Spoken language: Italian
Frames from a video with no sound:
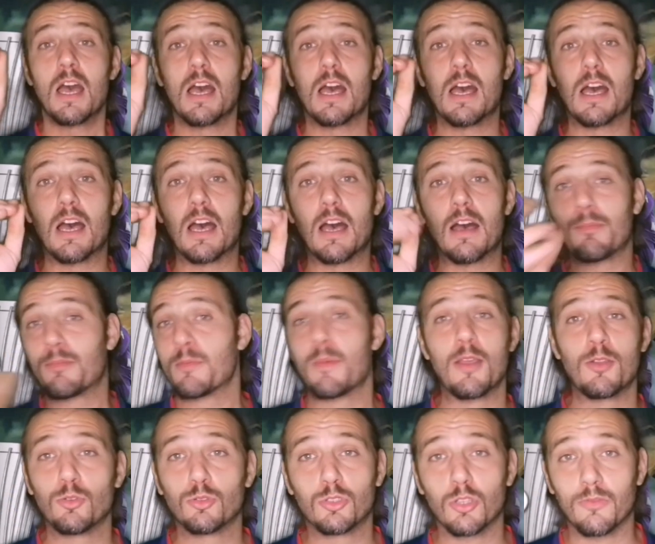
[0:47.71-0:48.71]
Eh, prima
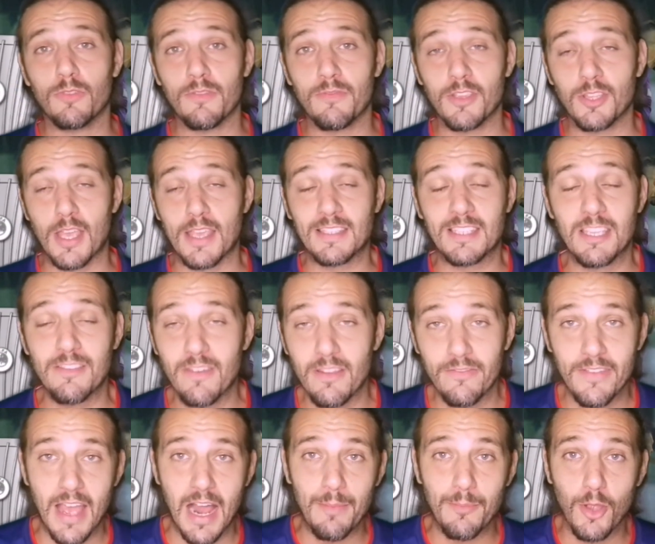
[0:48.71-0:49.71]
di tutto vi invito a
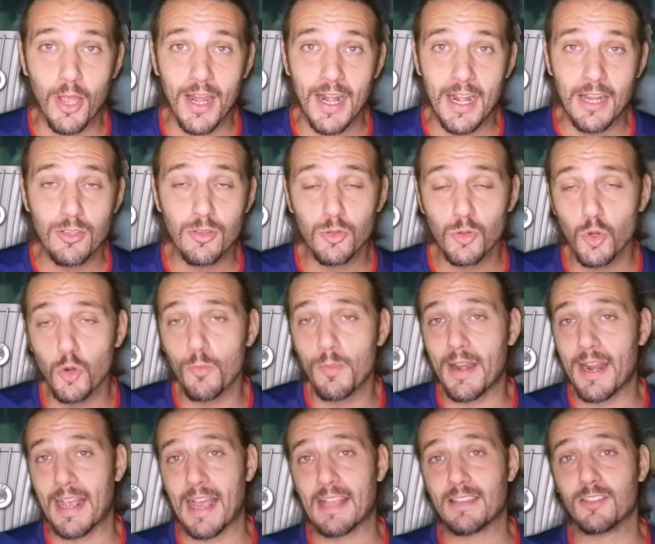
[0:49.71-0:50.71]
iscrivervi al mio canale
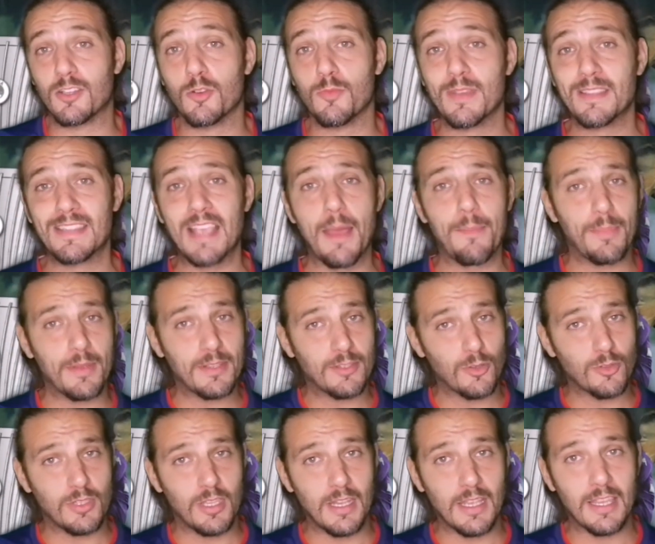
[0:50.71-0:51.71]
YouTube, ragazzi, come sempre,
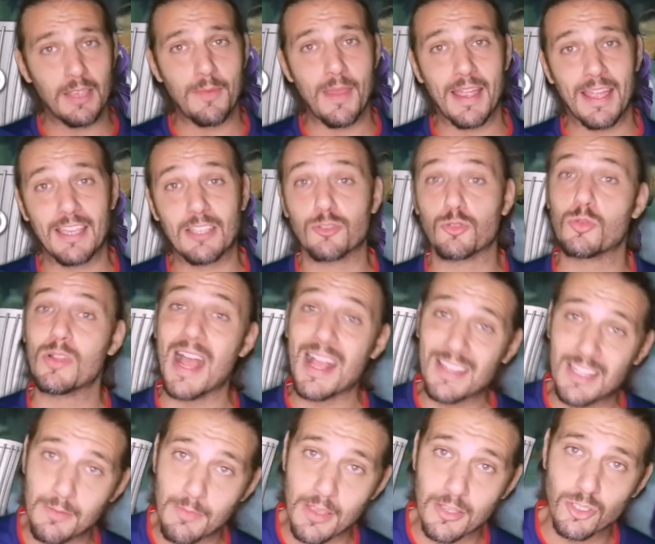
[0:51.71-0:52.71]
sostenetemi anche sugli
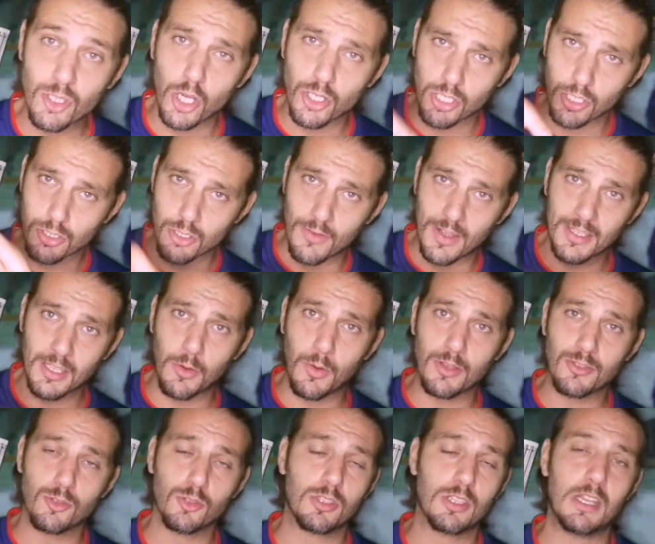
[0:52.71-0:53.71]
altri miei social, trovate
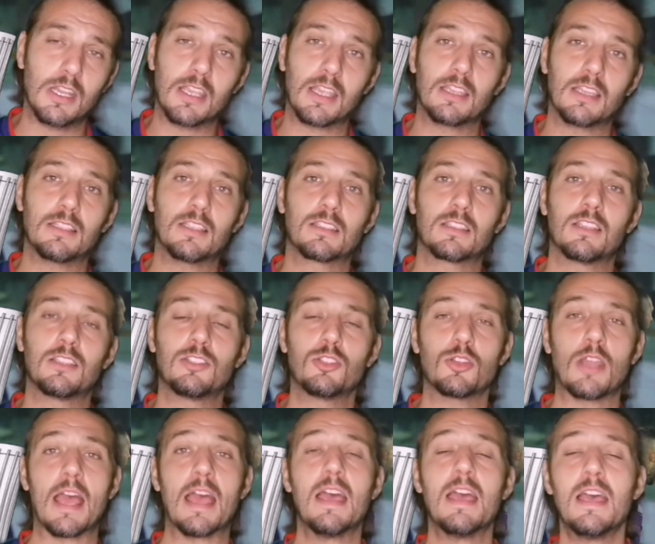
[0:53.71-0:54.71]
qua sotto il link in
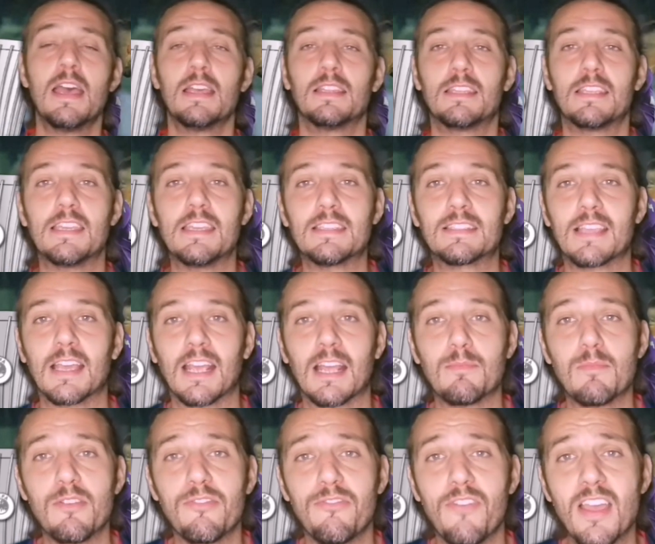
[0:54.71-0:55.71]
descrizione di
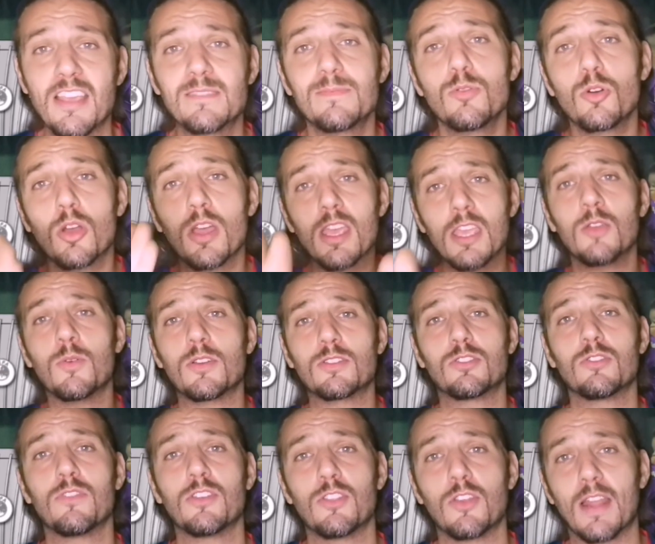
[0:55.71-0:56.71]
Instagram e Facebook. In
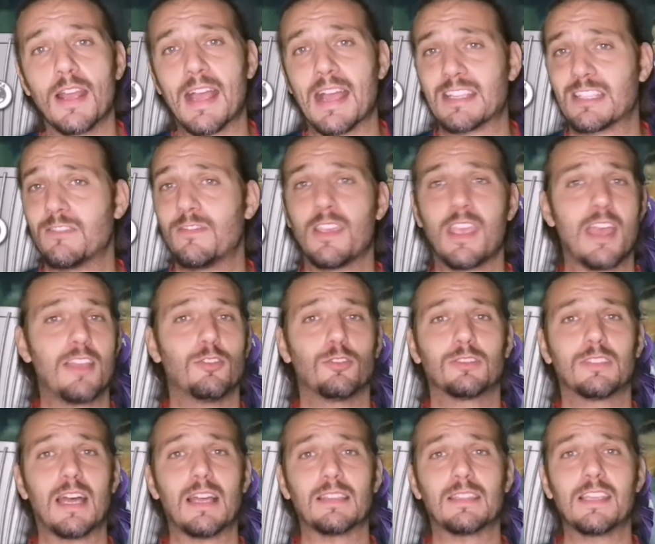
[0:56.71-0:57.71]
questo video, ragazzi, vi
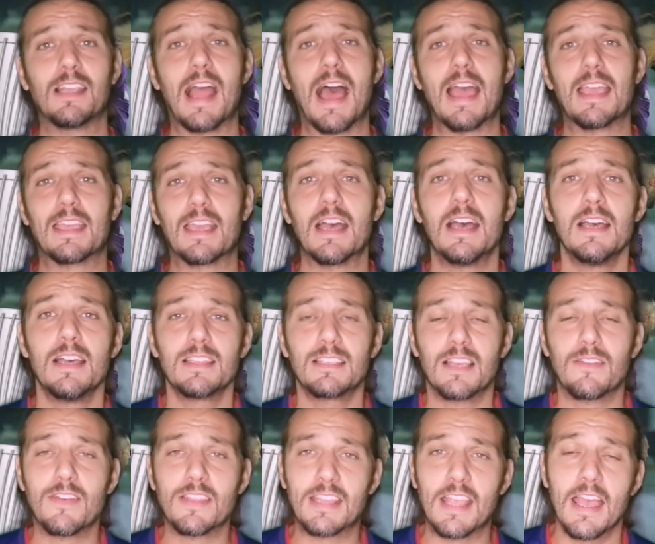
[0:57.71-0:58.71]
chiedo tanti like
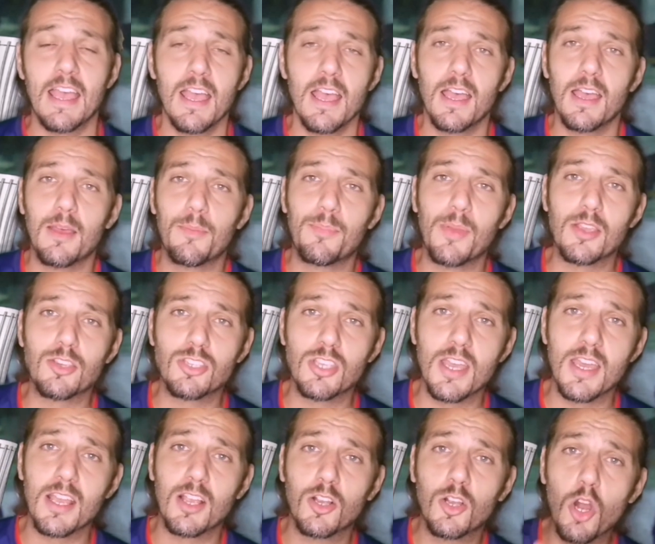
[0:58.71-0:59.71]
se avete eh,
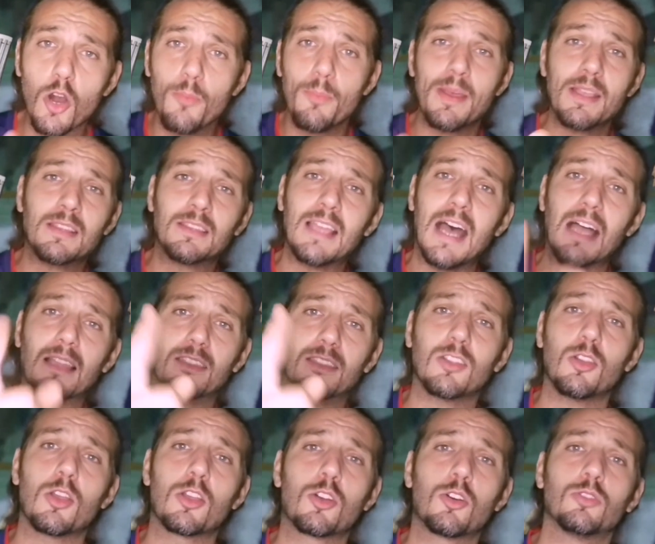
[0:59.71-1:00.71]
piacere,
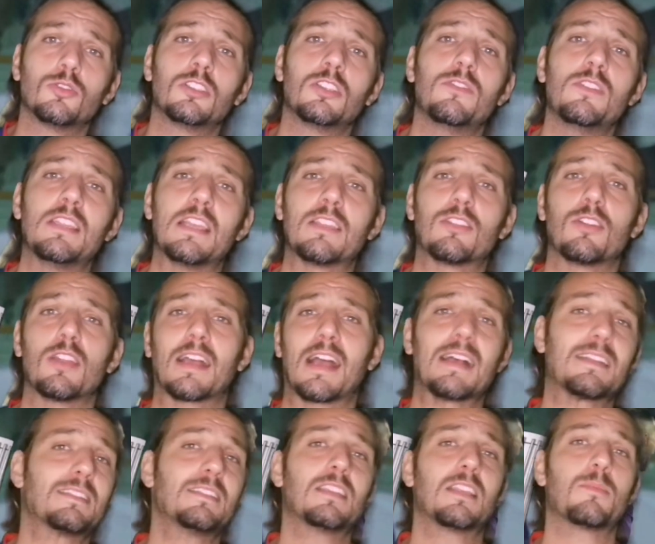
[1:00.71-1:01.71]
commentatelo e condividetelo,
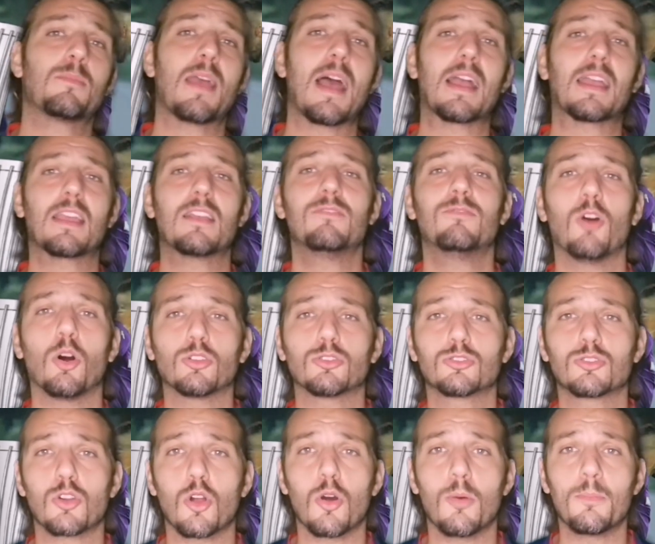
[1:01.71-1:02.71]
ragazzi, ditemi anche il
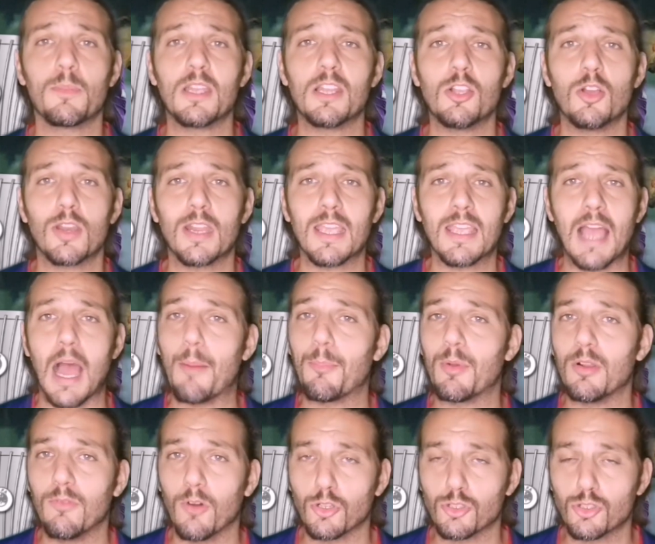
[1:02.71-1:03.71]
vostro migliore in campo, il